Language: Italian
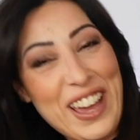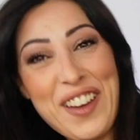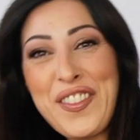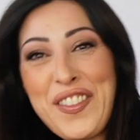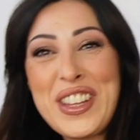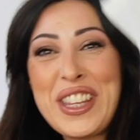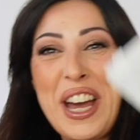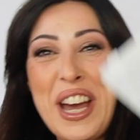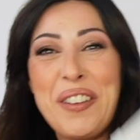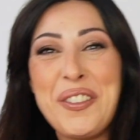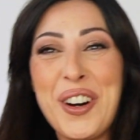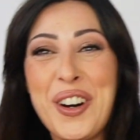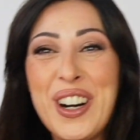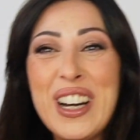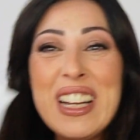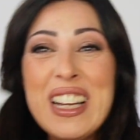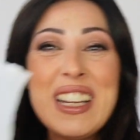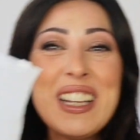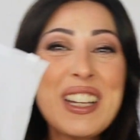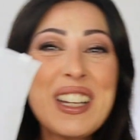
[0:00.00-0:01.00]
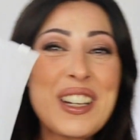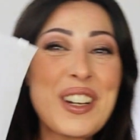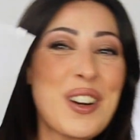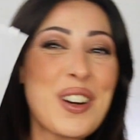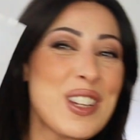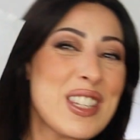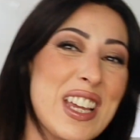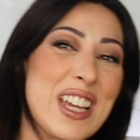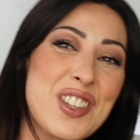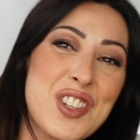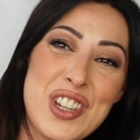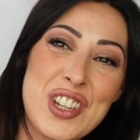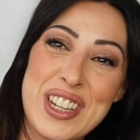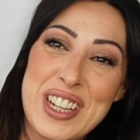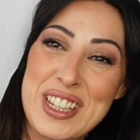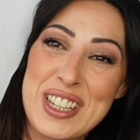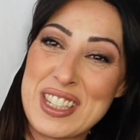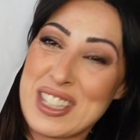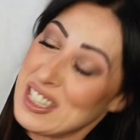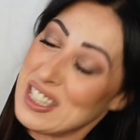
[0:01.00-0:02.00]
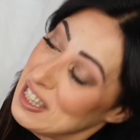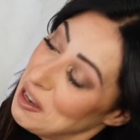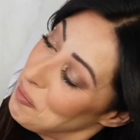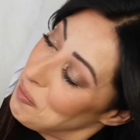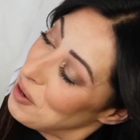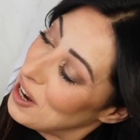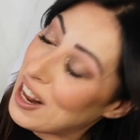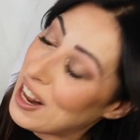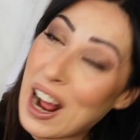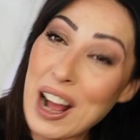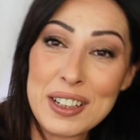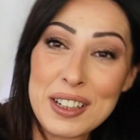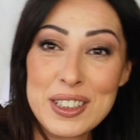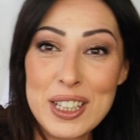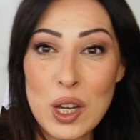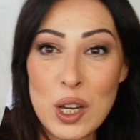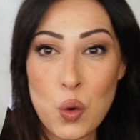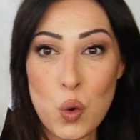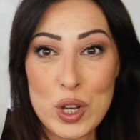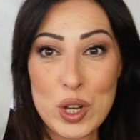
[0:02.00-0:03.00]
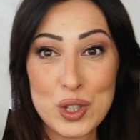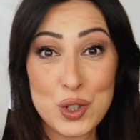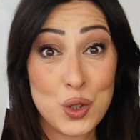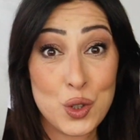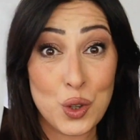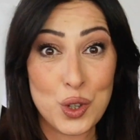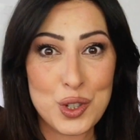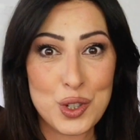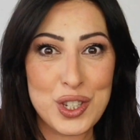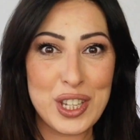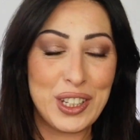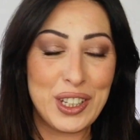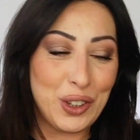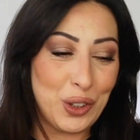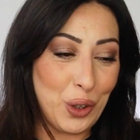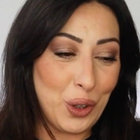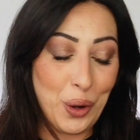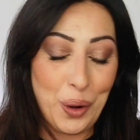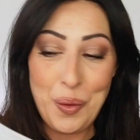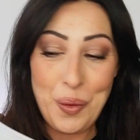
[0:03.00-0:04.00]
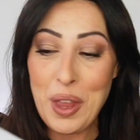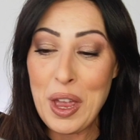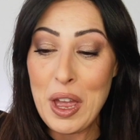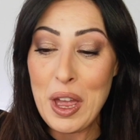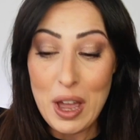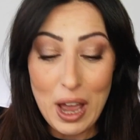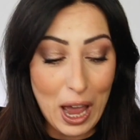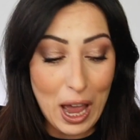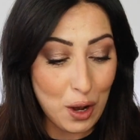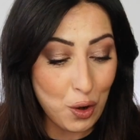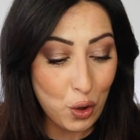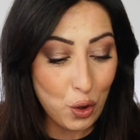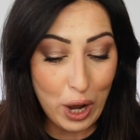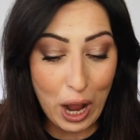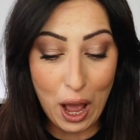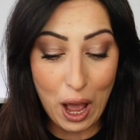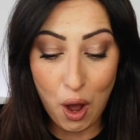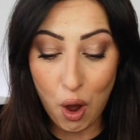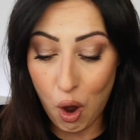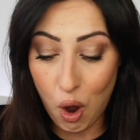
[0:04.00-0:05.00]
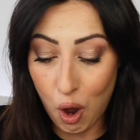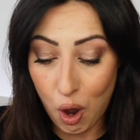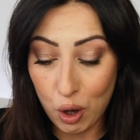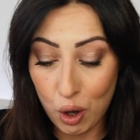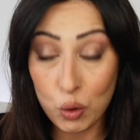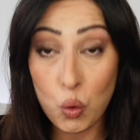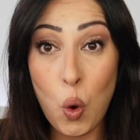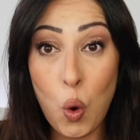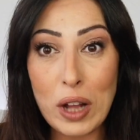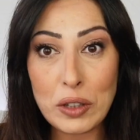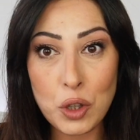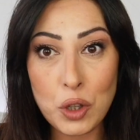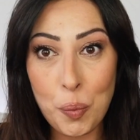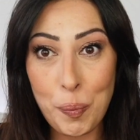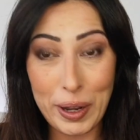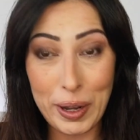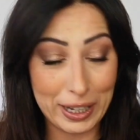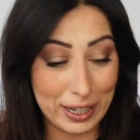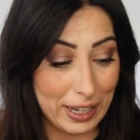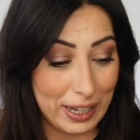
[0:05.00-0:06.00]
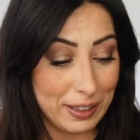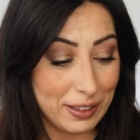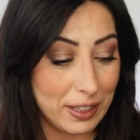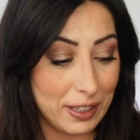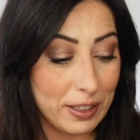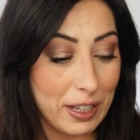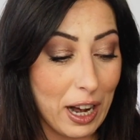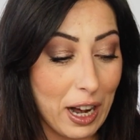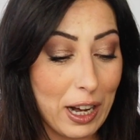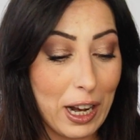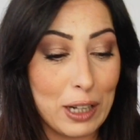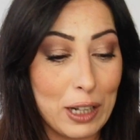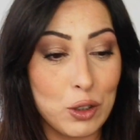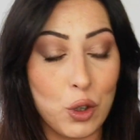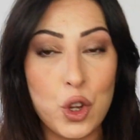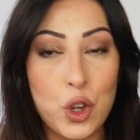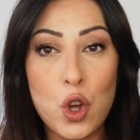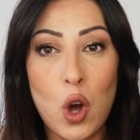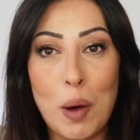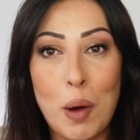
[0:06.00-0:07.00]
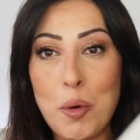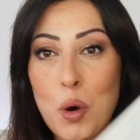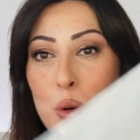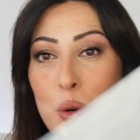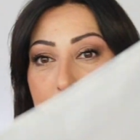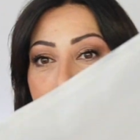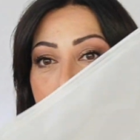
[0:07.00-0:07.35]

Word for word: vediamo cosa ce ne se sembrerà di questo sito allora ho quattro pacchetti tra l'altro io amo questi